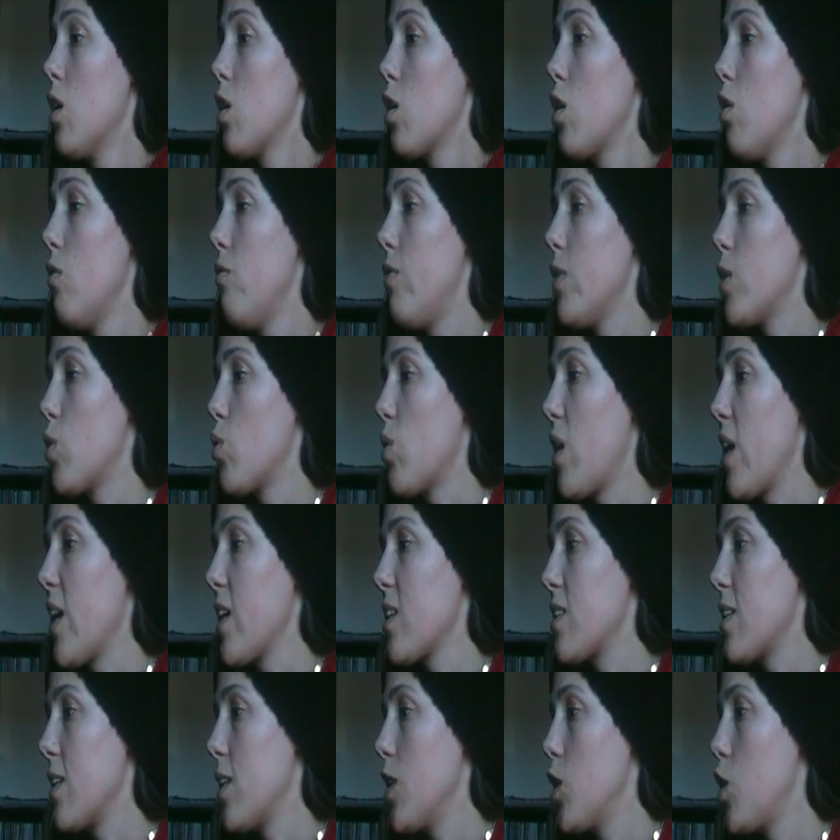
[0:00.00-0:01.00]

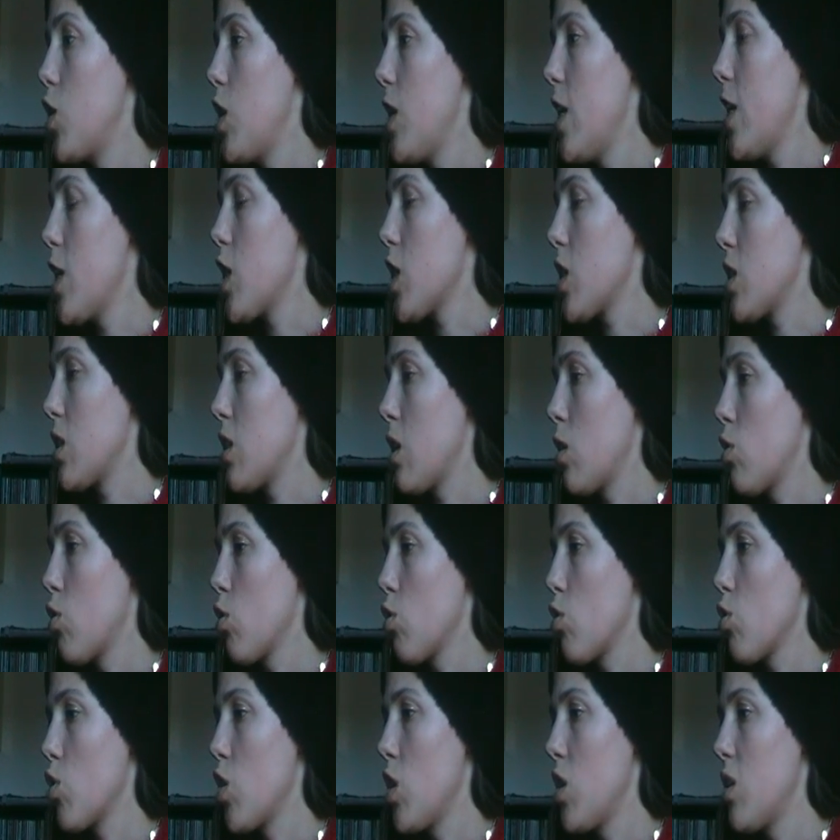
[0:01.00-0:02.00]
Confetturari di ciliegia
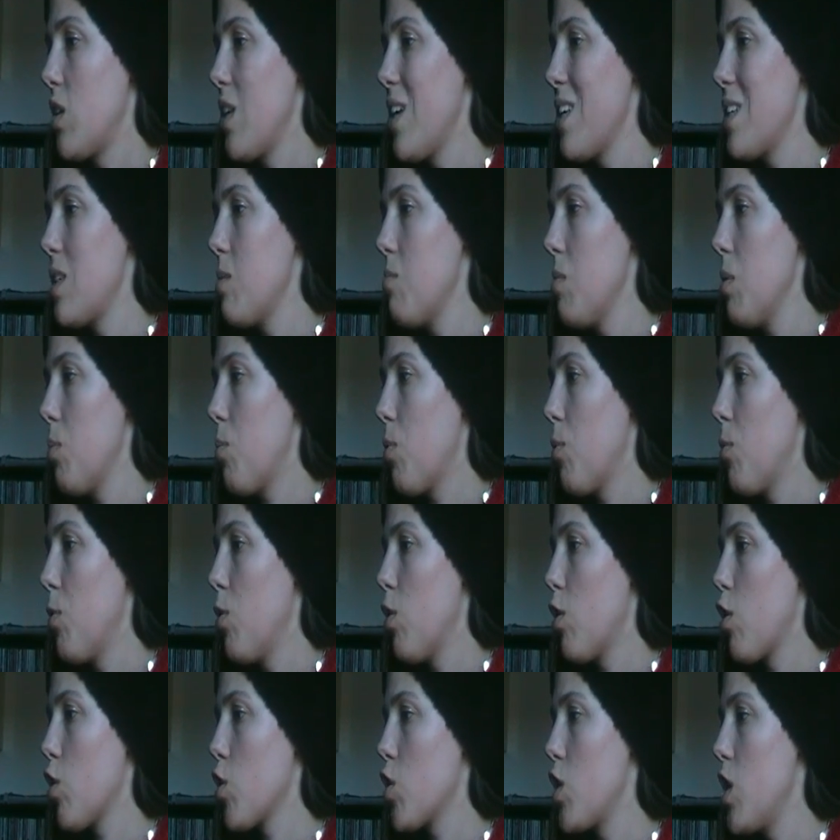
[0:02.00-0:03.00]
78 centesimi,
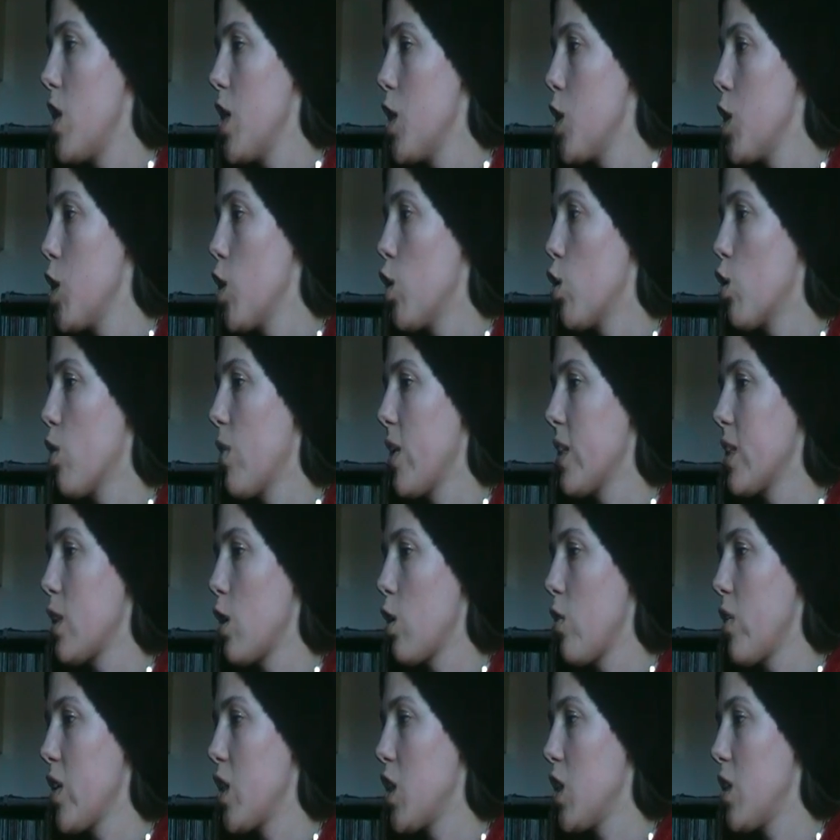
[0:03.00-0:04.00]
pomodoro ciliegino
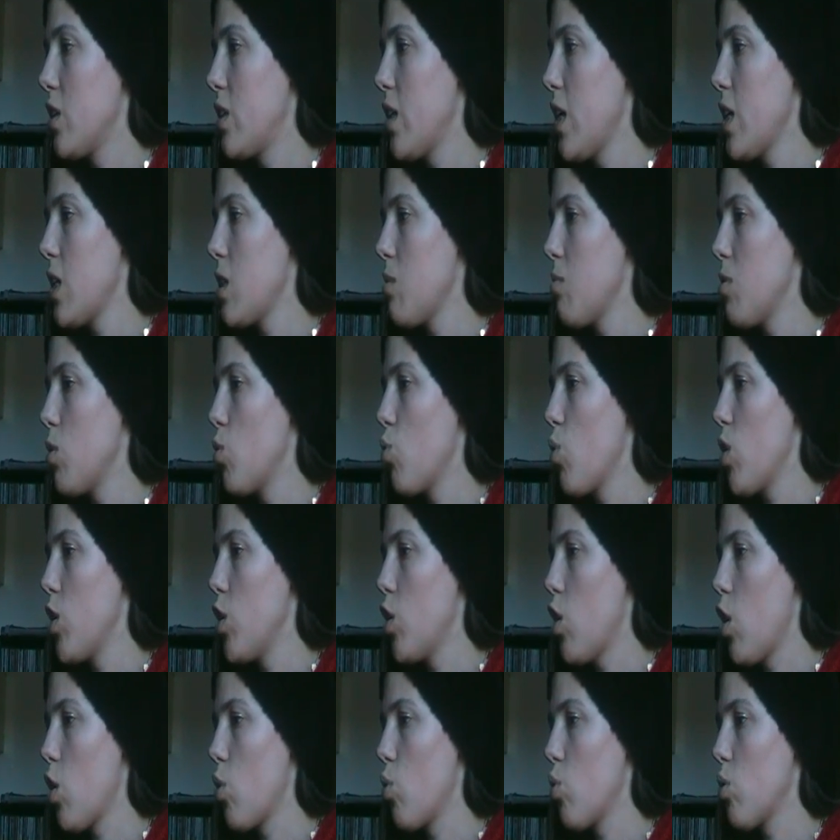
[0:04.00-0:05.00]
99 centesimi, due
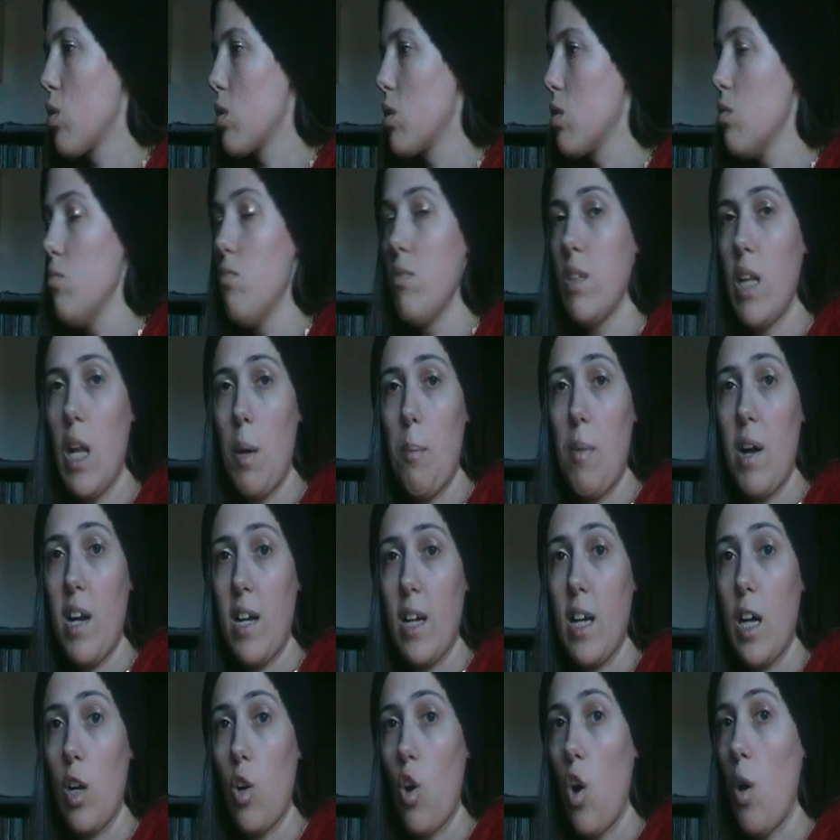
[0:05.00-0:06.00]
yogurt della
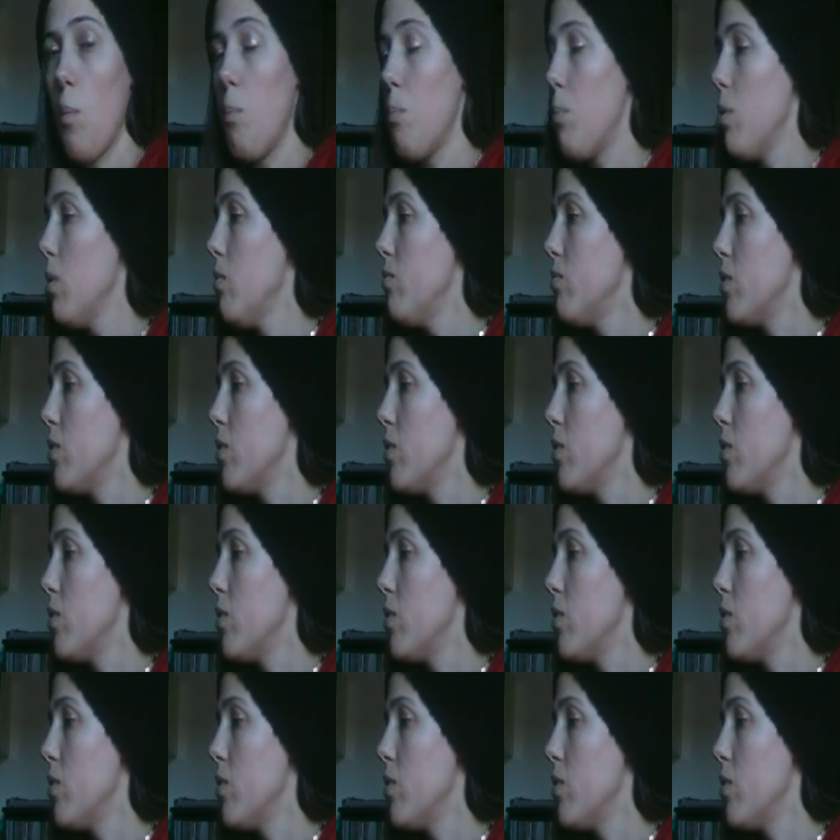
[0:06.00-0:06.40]
marca Cop,